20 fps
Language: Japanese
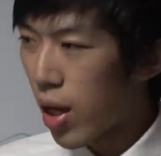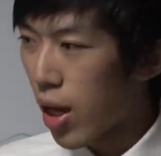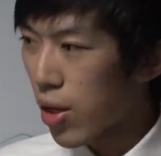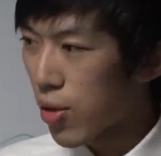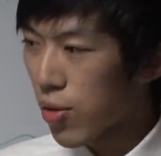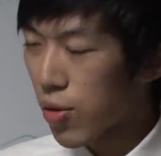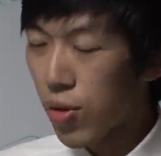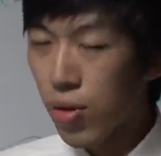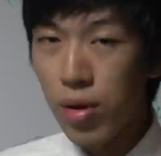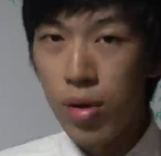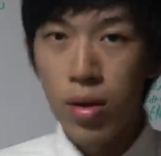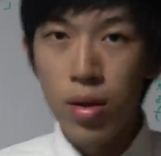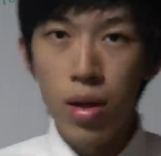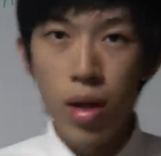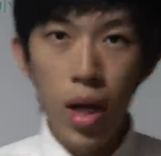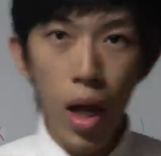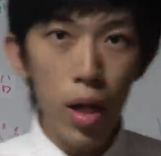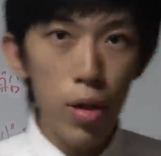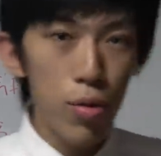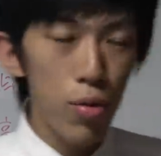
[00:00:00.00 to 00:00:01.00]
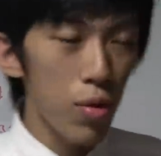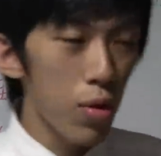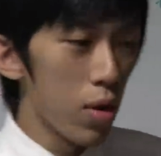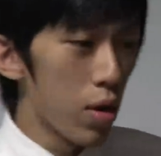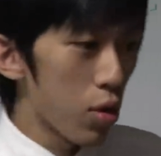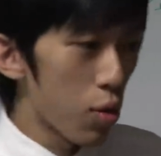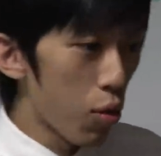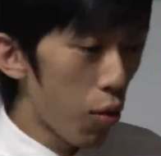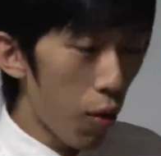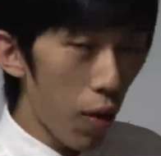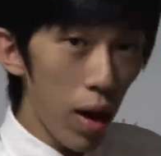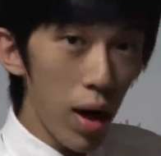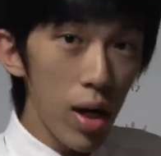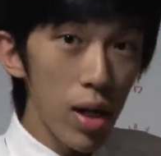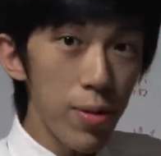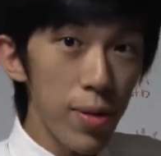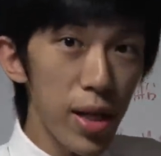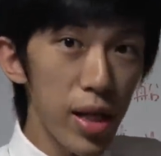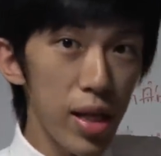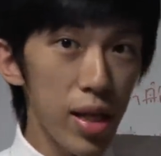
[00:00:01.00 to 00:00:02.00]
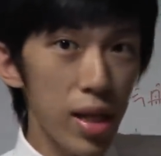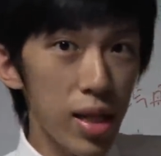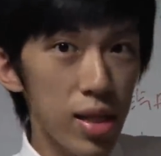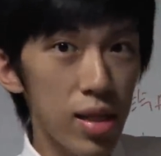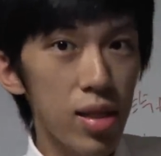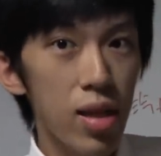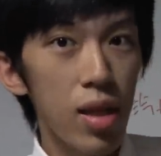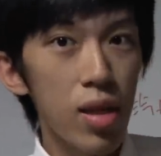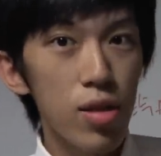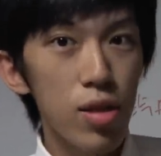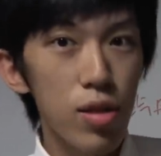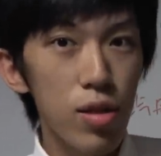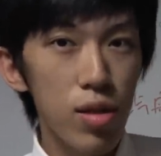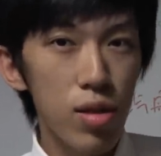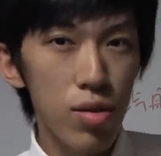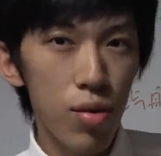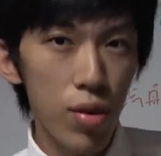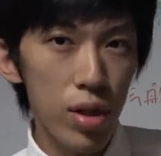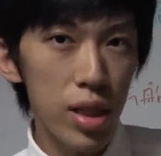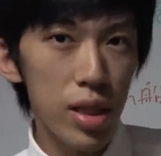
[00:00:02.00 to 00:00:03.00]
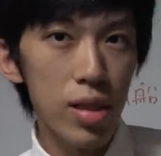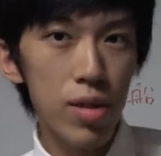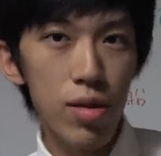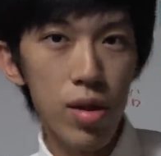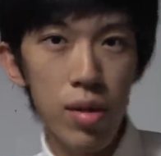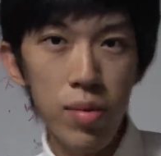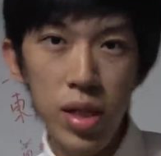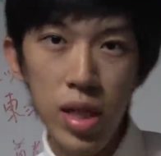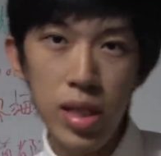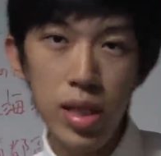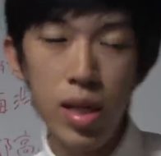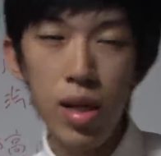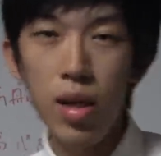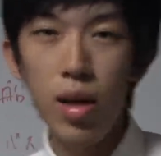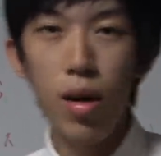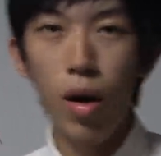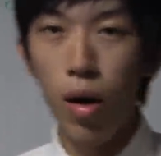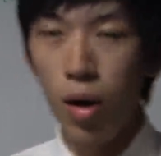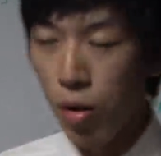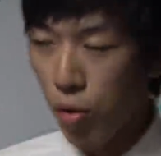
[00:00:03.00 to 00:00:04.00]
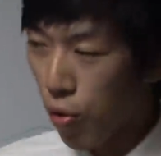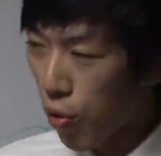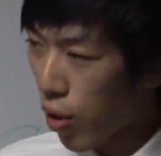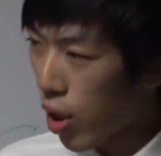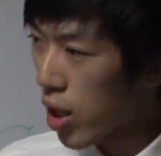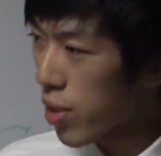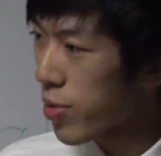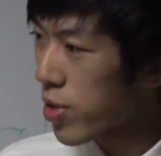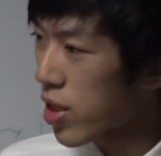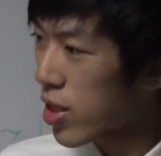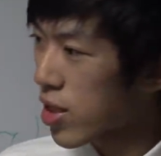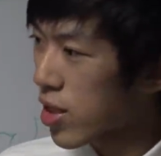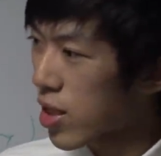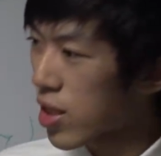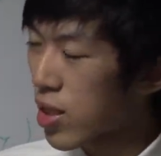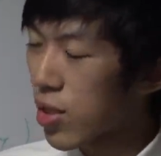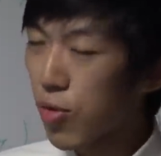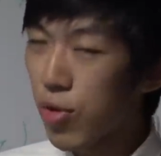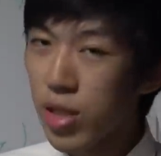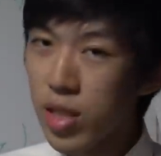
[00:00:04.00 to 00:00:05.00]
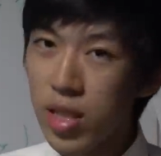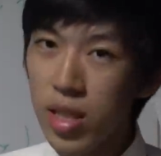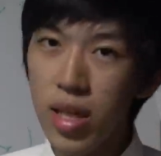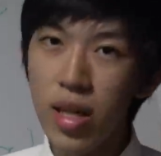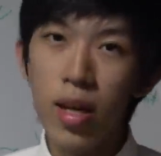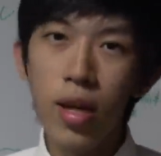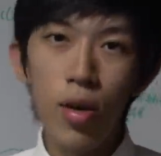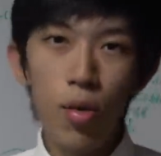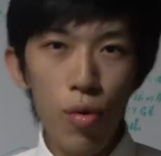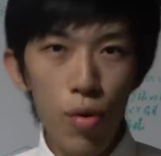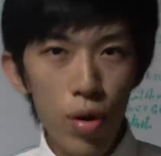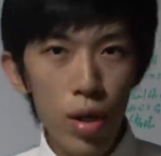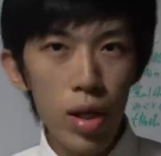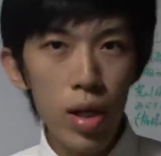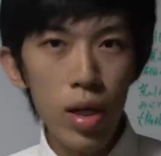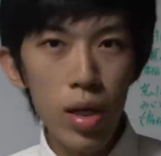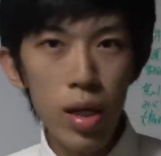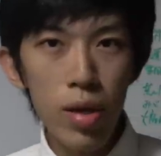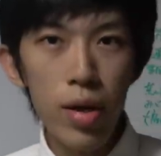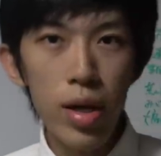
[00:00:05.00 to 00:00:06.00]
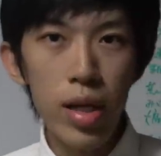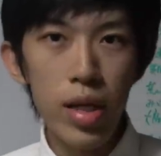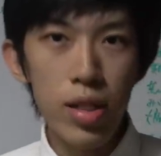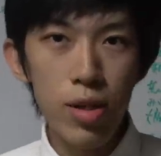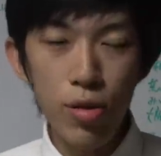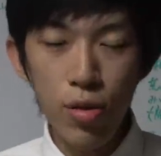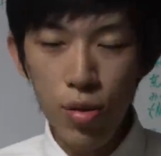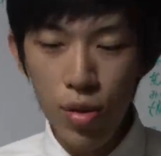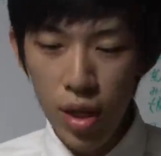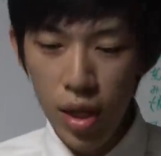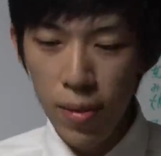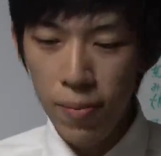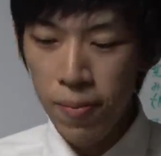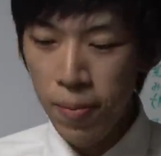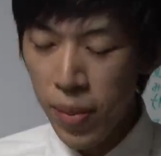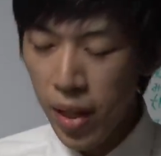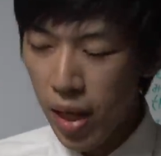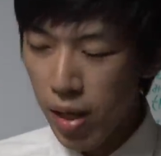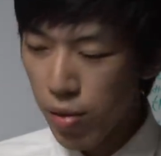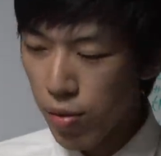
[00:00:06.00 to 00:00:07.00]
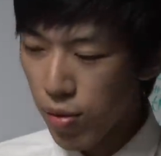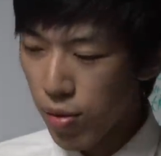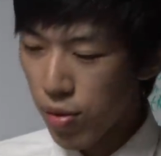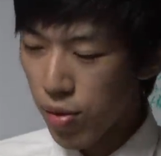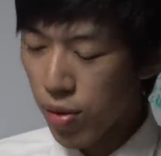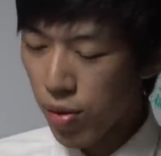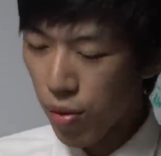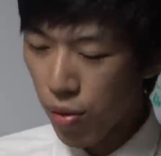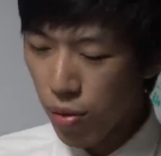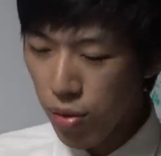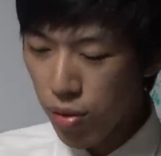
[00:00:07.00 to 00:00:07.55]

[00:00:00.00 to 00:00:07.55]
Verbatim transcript: あのなんと5割引きですすごいですよね皆さんあ5割引きですかすごいですねこれではねちょっとねあのー、